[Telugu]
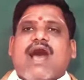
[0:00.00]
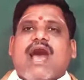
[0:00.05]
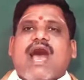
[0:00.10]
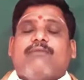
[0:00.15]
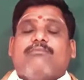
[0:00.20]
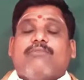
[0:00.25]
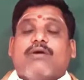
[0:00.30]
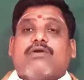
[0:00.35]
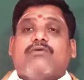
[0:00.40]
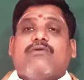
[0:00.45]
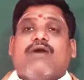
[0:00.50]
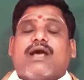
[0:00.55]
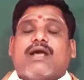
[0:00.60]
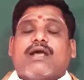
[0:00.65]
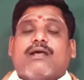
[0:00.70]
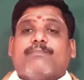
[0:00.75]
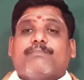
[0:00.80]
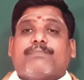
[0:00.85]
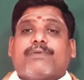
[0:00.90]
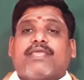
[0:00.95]
ఆ మగువ
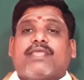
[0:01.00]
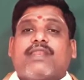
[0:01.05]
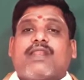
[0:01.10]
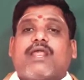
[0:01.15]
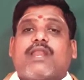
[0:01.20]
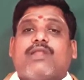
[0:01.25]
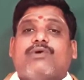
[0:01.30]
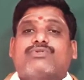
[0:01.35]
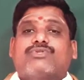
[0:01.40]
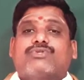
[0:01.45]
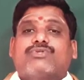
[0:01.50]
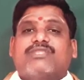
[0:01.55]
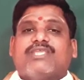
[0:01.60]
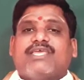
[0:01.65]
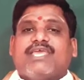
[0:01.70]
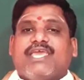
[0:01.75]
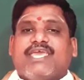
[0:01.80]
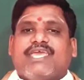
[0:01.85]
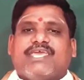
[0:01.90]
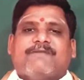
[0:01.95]

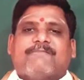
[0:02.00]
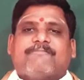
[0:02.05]
ప్రియురాలవుతుంది